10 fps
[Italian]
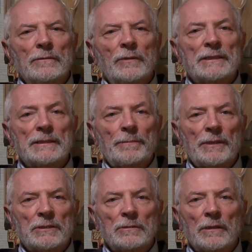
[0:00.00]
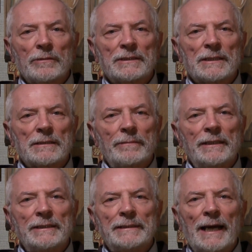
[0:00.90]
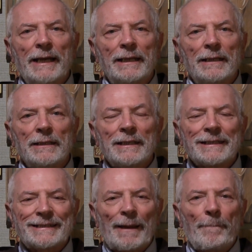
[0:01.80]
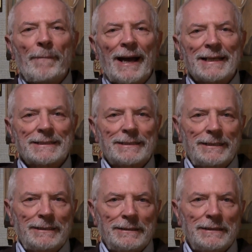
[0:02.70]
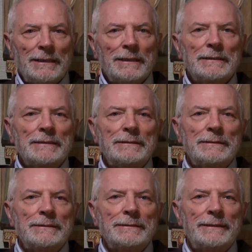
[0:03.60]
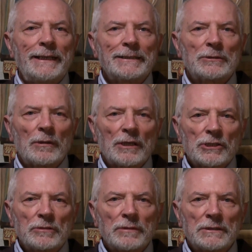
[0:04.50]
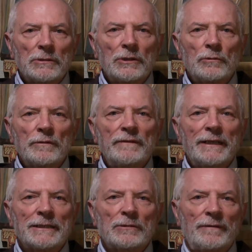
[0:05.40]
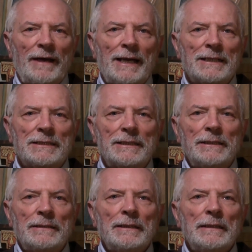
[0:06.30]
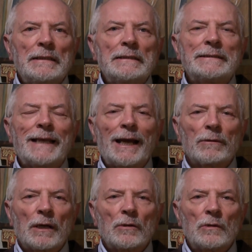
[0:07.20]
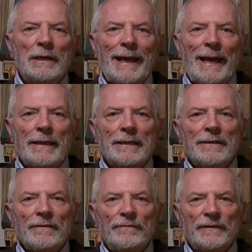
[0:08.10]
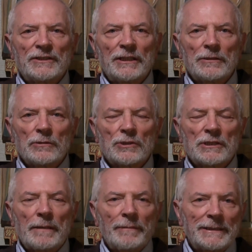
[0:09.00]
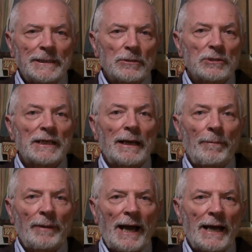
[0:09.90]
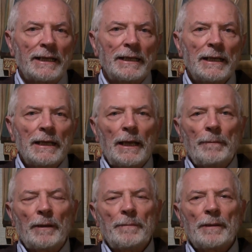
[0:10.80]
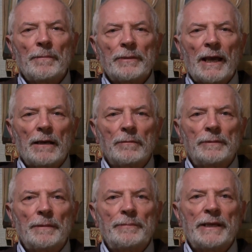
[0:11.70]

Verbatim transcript: questa persona, questa samaritana, si abbassa mm, dentro la situazione in cui viene a trovarsi, dialoga con lei mettendosi alla pari, e poi pian piano, pian